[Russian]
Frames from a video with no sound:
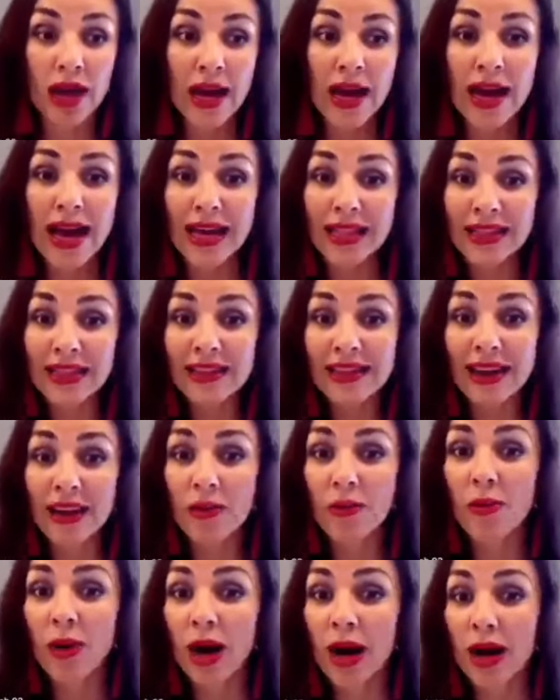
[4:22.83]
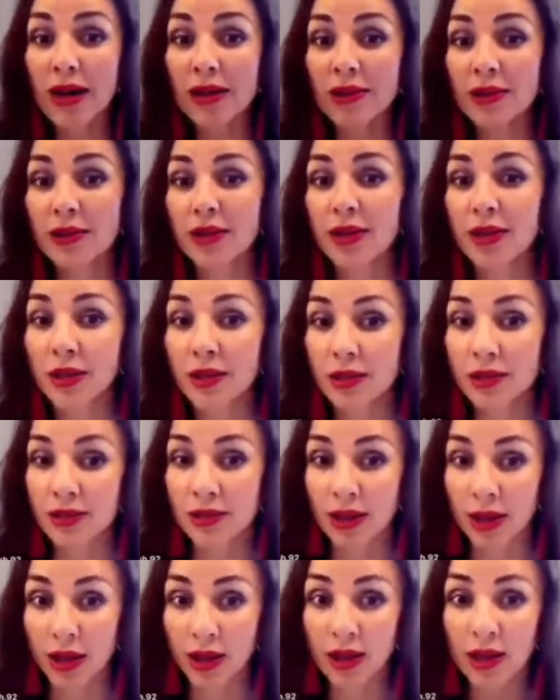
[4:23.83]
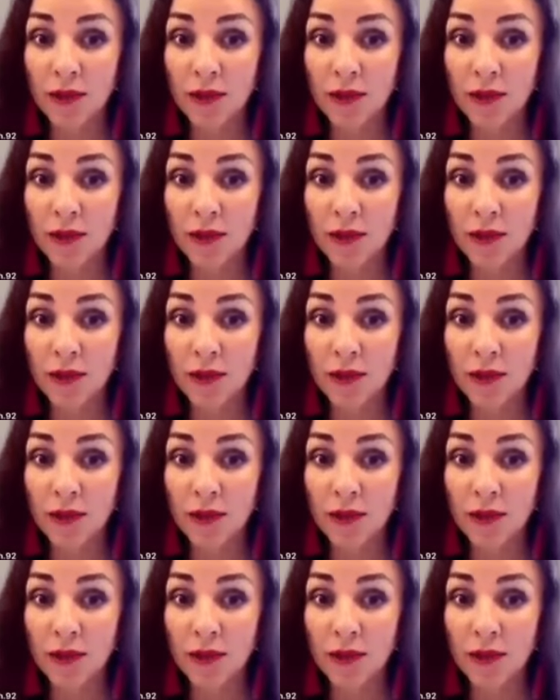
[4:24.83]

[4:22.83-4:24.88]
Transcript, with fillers: Это нормально злиться,